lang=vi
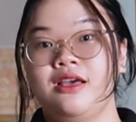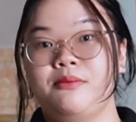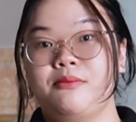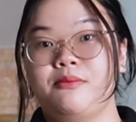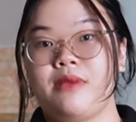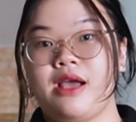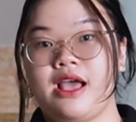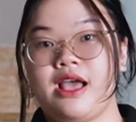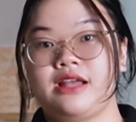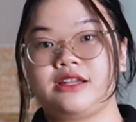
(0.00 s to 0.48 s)

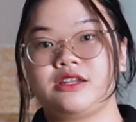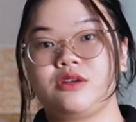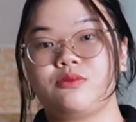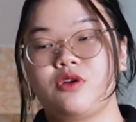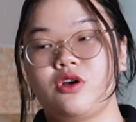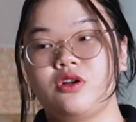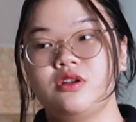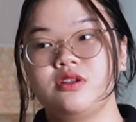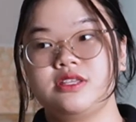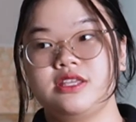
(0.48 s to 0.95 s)
mà trong
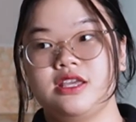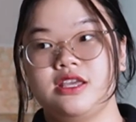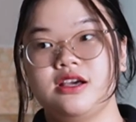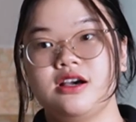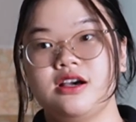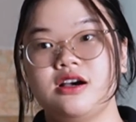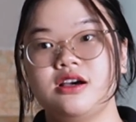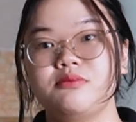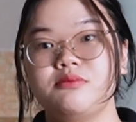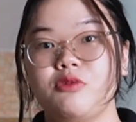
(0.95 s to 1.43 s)
đó chỉ
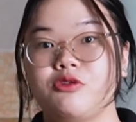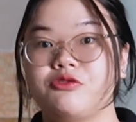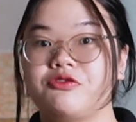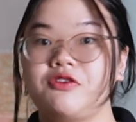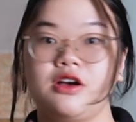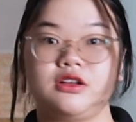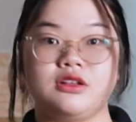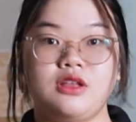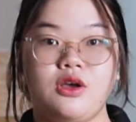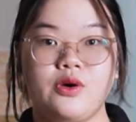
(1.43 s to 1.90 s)
hết một
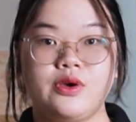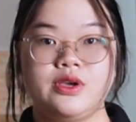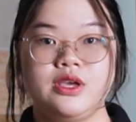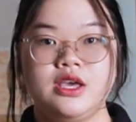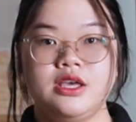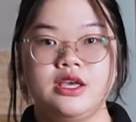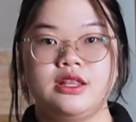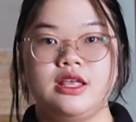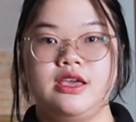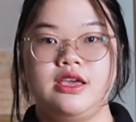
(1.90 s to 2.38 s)
phần thôi
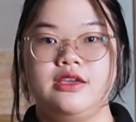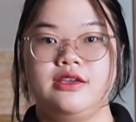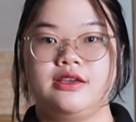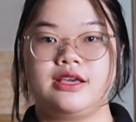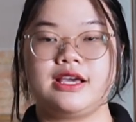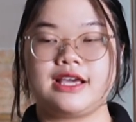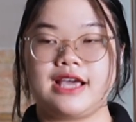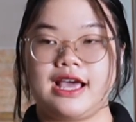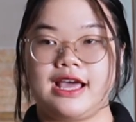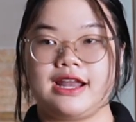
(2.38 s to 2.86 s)
thì
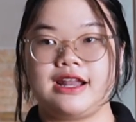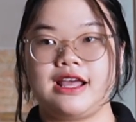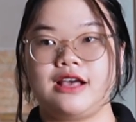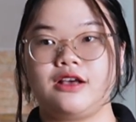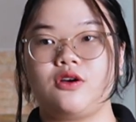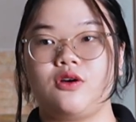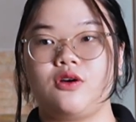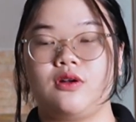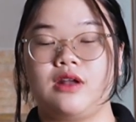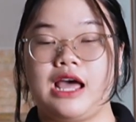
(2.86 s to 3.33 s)
cái khả
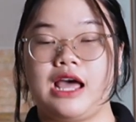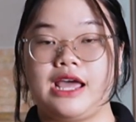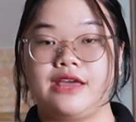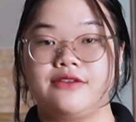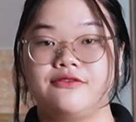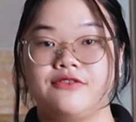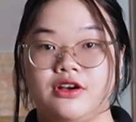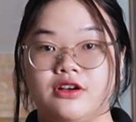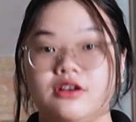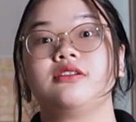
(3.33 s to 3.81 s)
năng còn lại
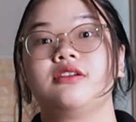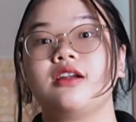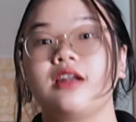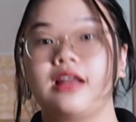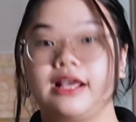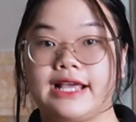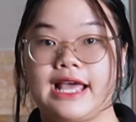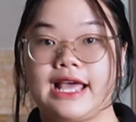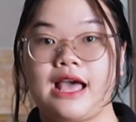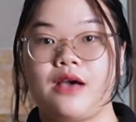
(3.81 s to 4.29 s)
vẫn rất
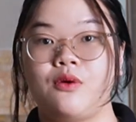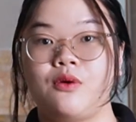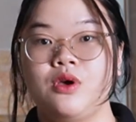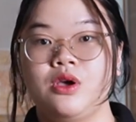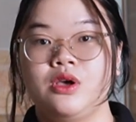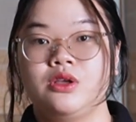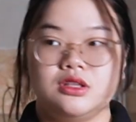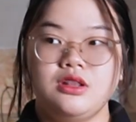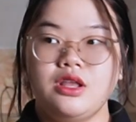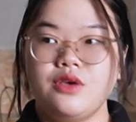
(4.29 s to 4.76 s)
là cao
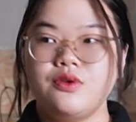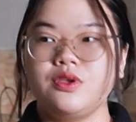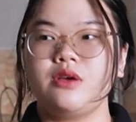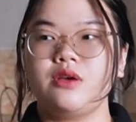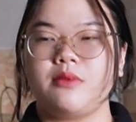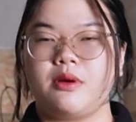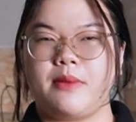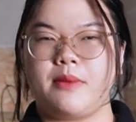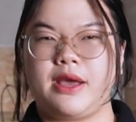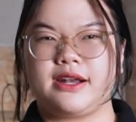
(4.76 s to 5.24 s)
nếu như
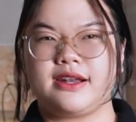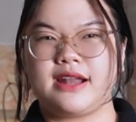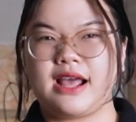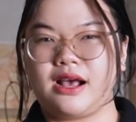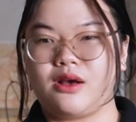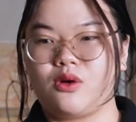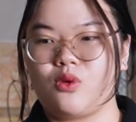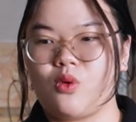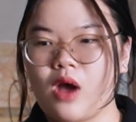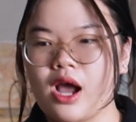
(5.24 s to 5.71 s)
mà bạn
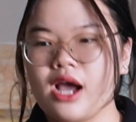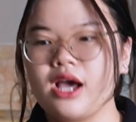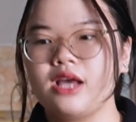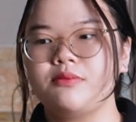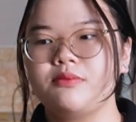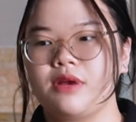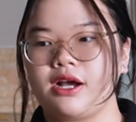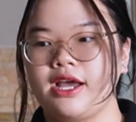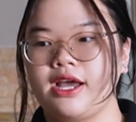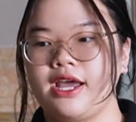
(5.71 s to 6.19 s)
đăng quá
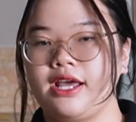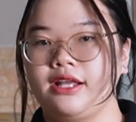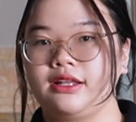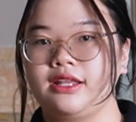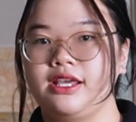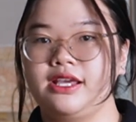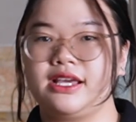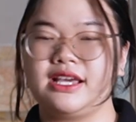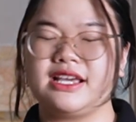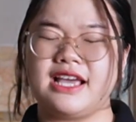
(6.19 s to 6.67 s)
ít mặt hàng
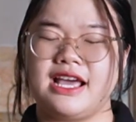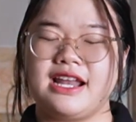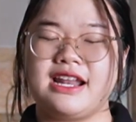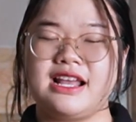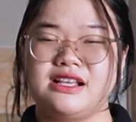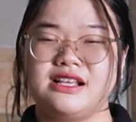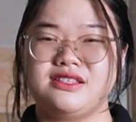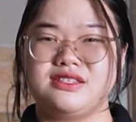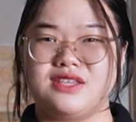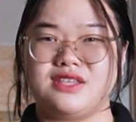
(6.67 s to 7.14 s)
thì cái khả
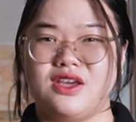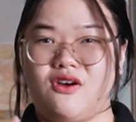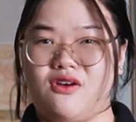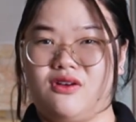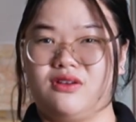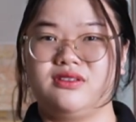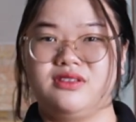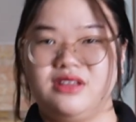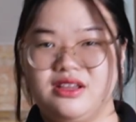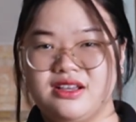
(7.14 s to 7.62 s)
năng
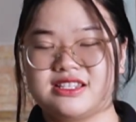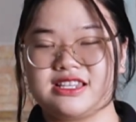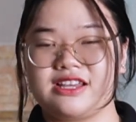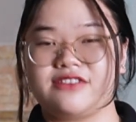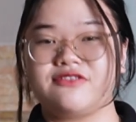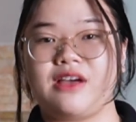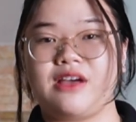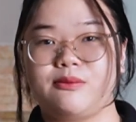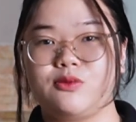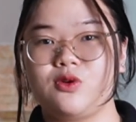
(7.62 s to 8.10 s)
chọn những cái
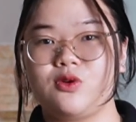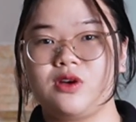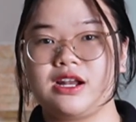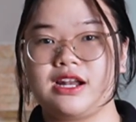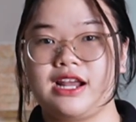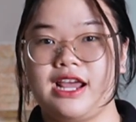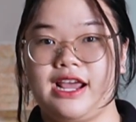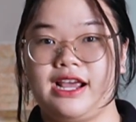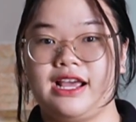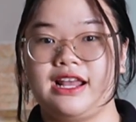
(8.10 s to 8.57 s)
sản phẩm của khách
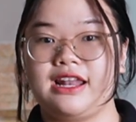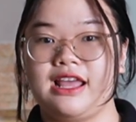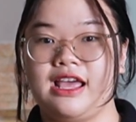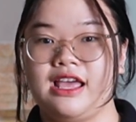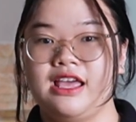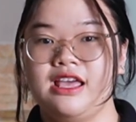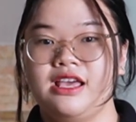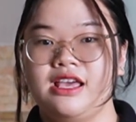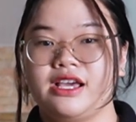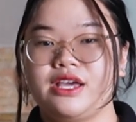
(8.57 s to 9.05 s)
hàng hay
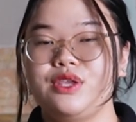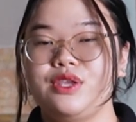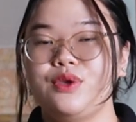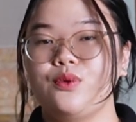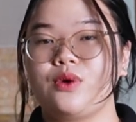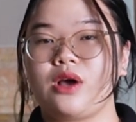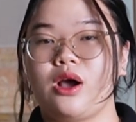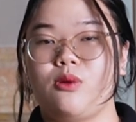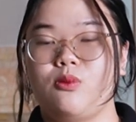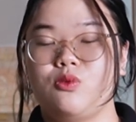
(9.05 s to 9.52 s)
là cái nhu
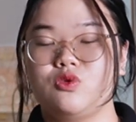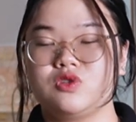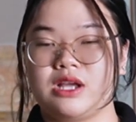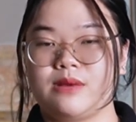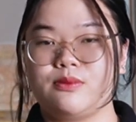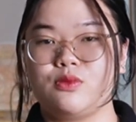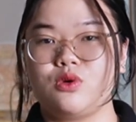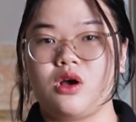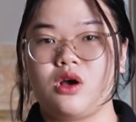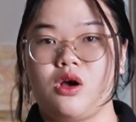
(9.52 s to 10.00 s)
cầu mua
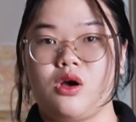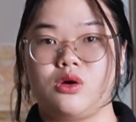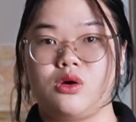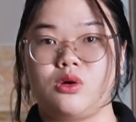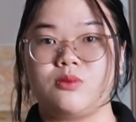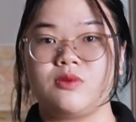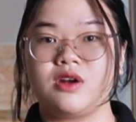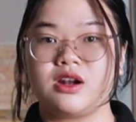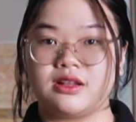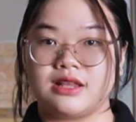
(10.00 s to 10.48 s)
sắm họ
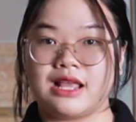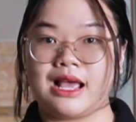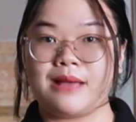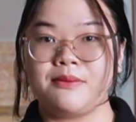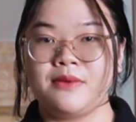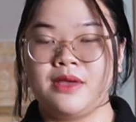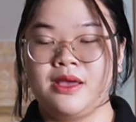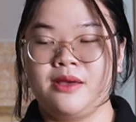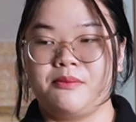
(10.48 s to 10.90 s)
cũng rất là thấp